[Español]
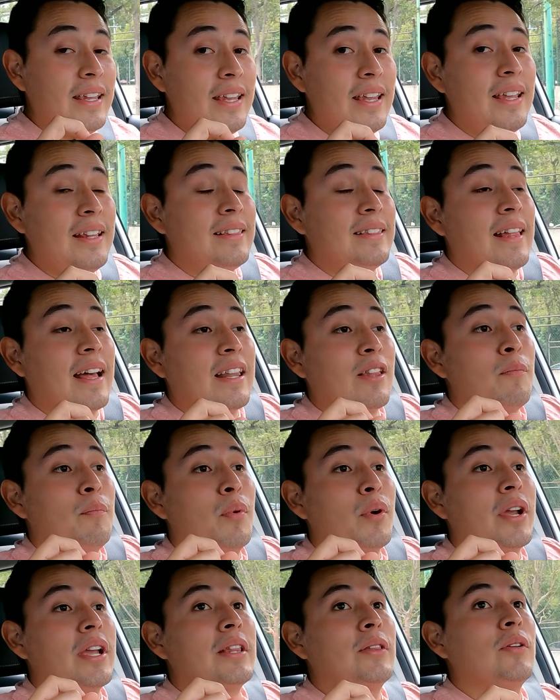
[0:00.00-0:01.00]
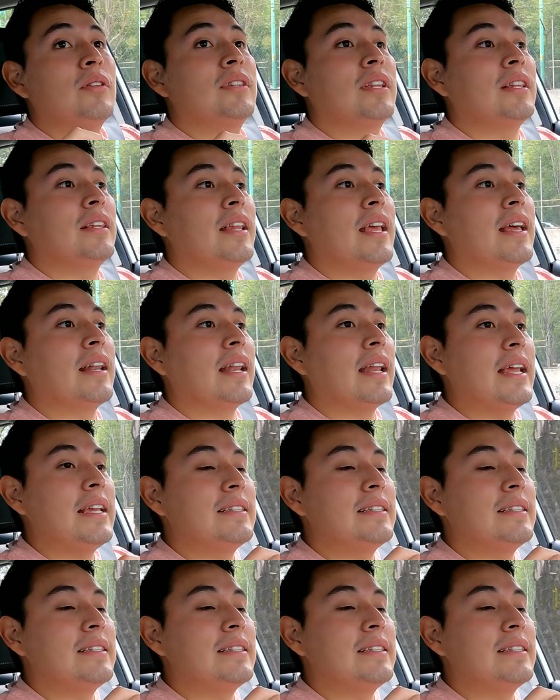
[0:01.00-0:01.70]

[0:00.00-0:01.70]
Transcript: y tarda un poquito en tener